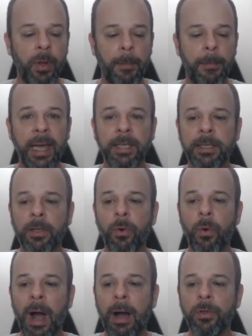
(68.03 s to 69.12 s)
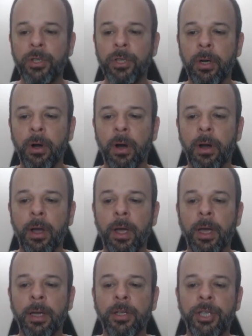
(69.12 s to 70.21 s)
Eu aperto, seguro Alt, ó,
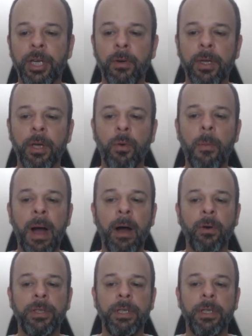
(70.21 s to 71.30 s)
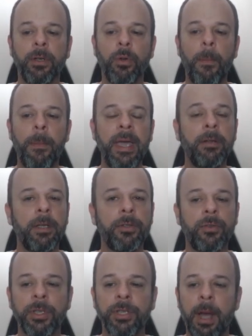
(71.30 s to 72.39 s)
chego aqui com o mouse no meio das
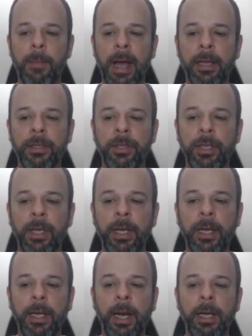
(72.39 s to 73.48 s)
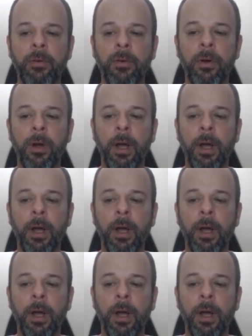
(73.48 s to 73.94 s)
duas camadas e clico